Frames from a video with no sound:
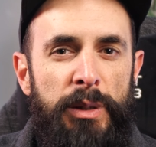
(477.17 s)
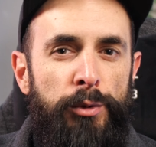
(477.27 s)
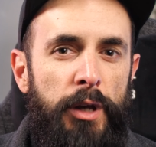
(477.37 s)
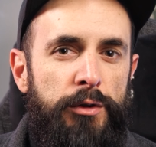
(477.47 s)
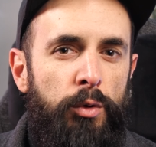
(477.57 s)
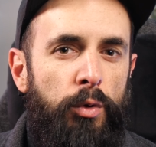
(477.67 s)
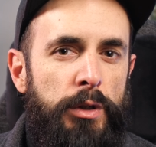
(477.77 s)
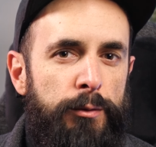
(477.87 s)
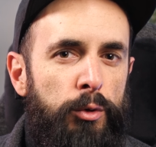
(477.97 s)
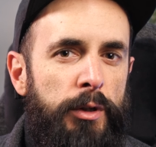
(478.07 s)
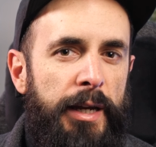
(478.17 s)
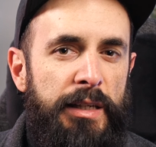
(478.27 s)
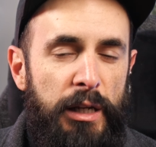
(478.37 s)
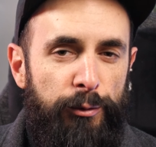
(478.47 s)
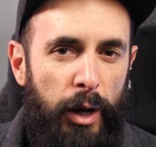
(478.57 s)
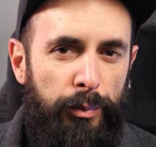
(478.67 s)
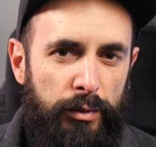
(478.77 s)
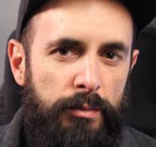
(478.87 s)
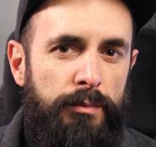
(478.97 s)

démonstration au niveau de la qualité de frappe.